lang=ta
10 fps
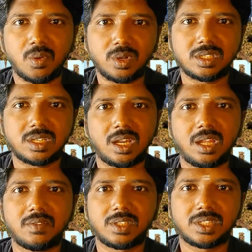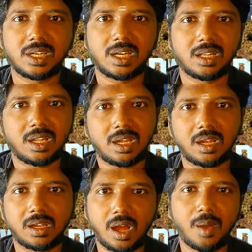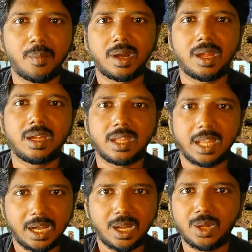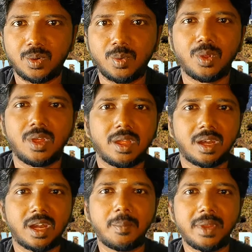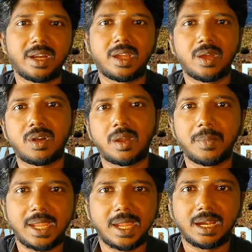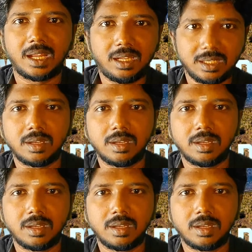ஒரு சில விஷயங்கள் தான் அங்கே காமனாக எல்லாரும் நம்பிட்டு இருக்க ஒரு நம்பிக்கைகளை